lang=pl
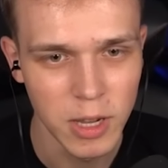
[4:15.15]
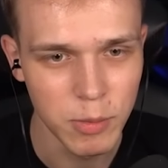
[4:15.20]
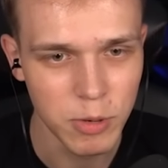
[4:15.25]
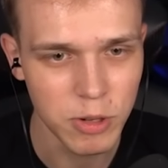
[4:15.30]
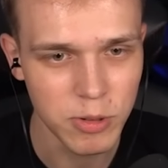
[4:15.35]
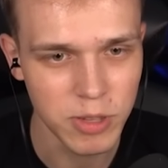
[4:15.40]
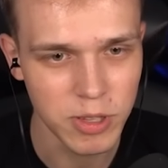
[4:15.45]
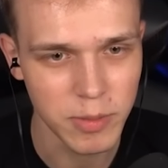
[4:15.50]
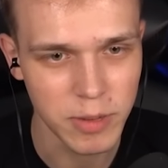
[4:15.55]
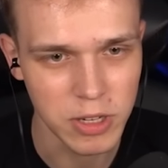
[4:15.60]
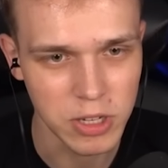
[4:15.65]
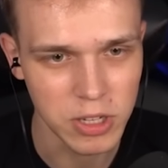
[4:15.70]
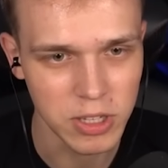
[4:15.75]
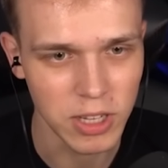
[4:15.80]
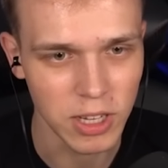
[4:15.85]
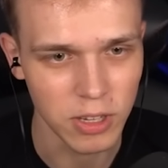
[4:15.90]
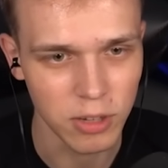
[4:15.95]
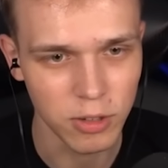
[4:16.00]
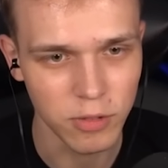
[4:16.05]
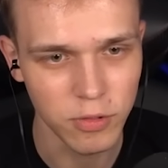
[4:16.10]
pójdźmy zobaczyć
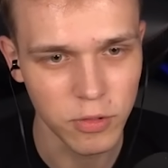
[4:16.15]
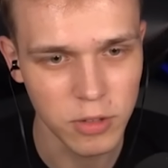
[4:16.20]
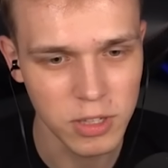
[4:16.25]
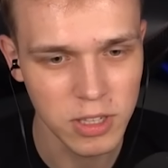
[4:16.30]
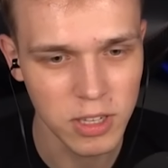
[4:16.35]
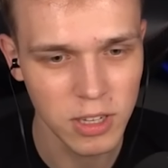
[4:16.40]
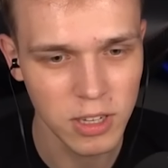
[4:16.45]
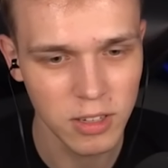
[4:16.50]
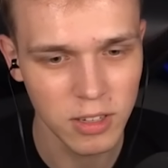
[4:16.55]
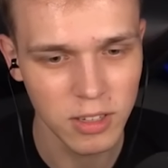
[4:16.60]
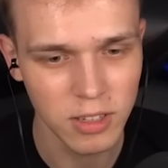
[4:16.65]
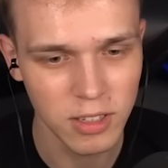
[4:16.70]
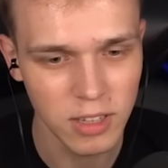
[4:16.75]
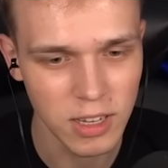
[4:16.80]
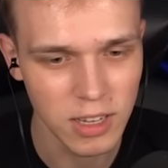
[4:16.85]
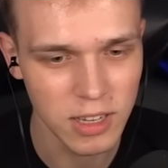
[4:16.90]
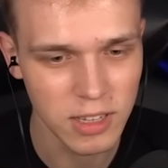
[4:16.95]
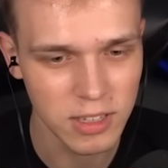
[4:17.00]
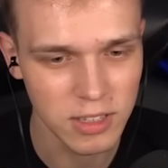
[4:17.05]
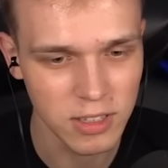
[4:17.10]
tak, no twój skin
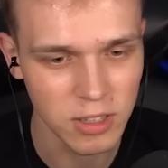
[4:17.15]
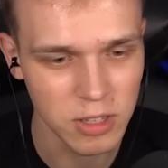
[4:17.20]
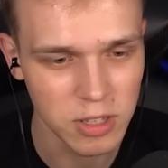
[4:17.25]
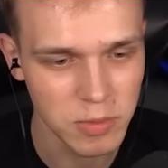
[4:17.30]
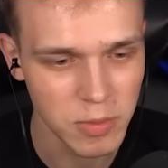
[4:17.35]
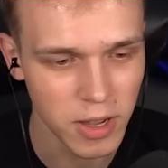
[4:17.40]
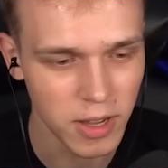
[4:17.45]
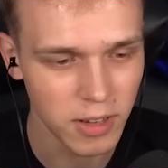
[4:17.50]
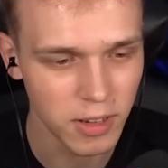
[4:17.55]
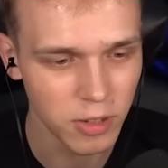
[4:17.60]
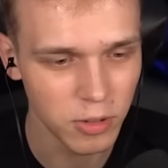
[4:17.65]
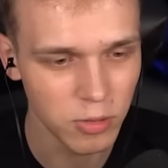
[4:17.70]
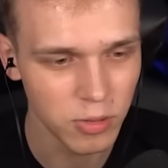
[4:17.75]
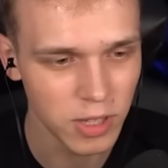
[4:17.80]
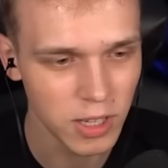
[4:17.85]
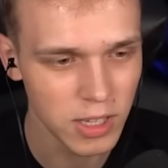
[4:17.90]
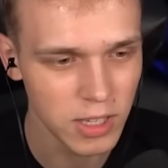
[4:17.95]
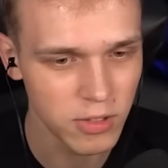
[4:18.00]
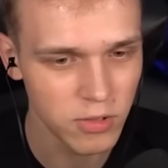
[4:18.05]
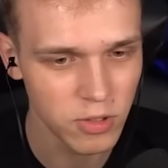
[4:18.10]
nie jest do zmiany,
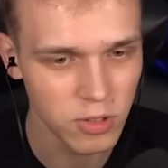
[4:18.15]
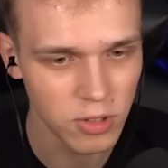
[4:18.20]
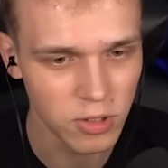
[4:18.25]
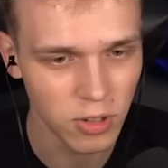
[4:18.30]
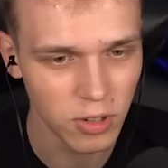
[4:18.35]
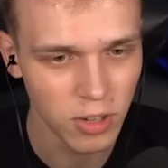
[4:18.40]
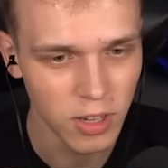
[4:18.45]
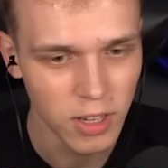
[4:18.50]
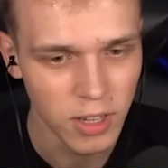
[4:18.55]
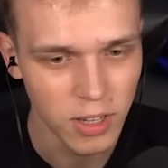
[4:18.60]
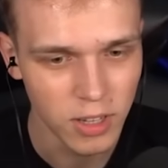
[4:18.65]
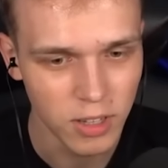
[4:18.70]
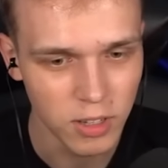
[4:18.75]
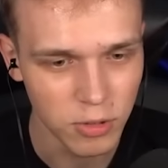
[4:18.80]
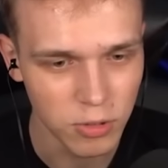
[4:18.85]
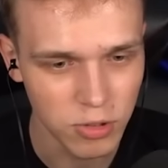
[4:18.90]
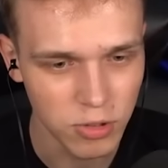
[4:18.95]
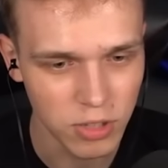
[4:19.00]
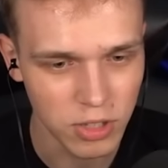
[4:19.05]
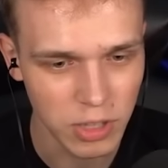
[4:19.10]
tutaj jest wszystko
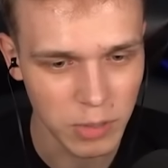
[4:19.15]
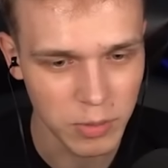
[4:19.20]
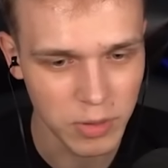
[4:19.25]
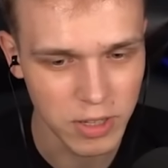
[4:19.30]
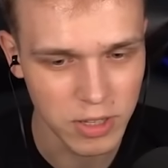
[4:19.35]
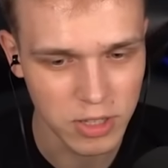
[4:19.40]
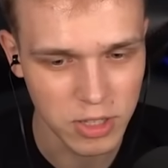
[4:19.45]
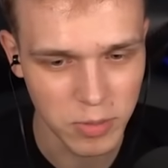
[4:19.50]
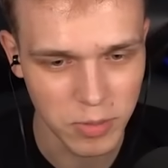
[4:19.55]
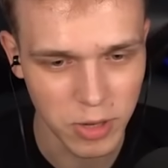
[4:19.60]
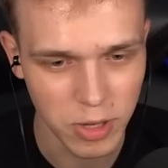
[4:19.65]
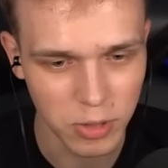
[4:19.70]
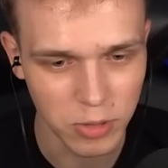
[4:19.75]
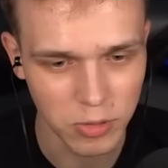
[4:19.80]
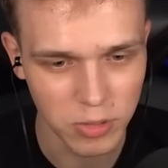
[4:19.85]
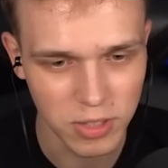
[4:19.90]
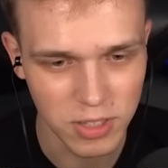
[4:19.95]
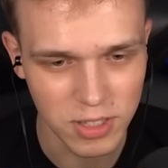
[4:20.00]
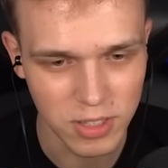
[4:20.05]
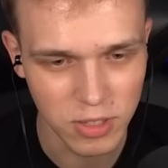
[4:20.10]
już, że tak powiem, zrobione,
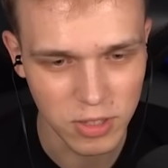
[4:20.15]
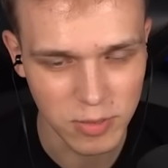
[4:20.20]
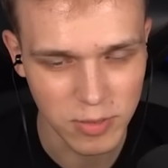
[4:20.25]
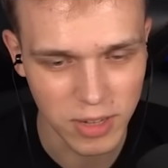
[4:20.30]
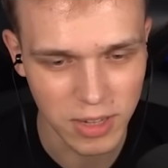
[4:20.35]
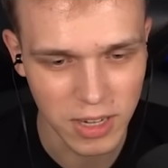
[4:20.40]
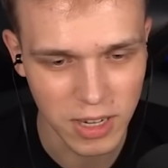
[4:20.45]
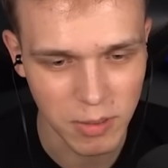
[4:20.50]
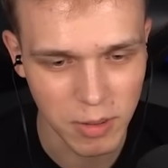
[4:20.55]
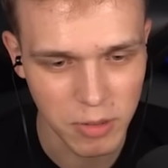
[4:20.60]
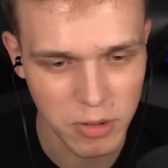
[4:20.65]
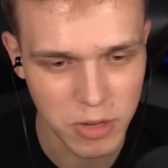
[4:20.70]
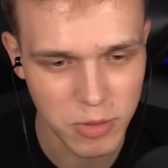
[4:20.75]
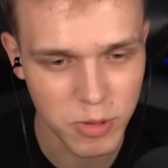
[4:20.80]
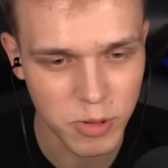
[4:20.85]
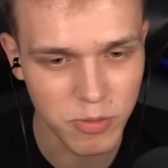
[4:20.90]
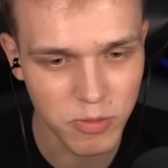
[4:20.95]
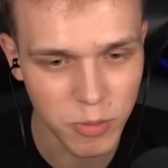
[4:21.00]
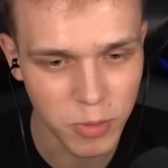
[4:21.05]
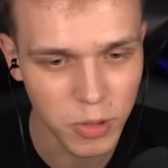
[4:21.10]
tu nic do zmiany nie ma, może
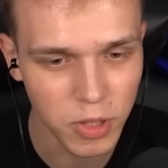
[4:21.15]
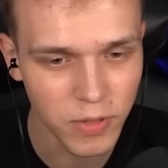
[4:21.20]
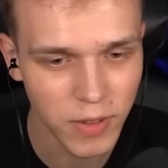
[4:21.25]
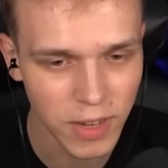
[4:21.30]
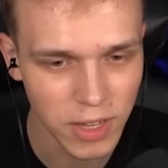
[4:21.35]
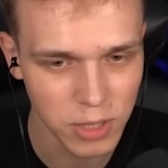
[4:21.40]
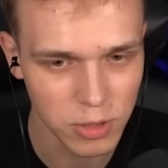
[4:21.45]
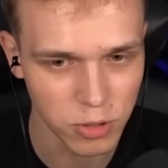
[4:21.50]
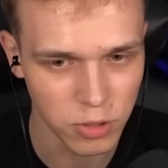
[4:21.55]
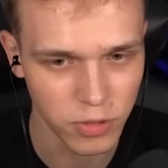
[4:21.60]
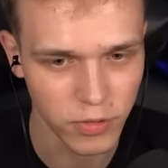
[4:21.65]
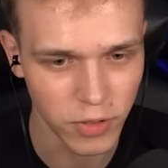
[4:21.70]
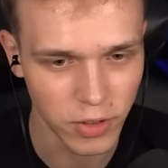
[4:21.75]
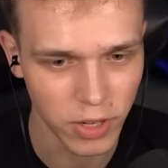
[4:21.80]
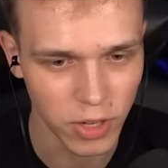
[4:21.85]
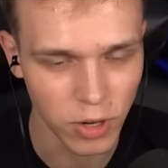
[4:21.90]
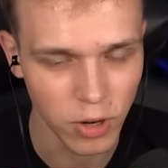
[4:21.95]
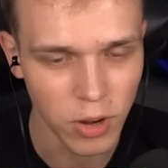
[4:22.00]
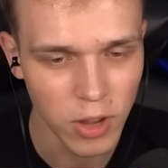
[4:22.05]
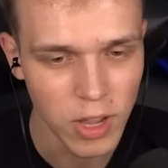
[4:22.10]
byśmy wbudowali coś
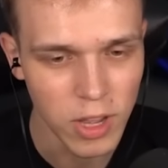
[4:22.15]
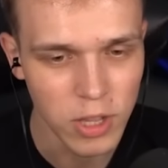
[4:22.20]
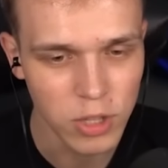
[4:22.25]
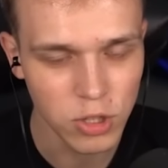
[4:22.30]
twojego,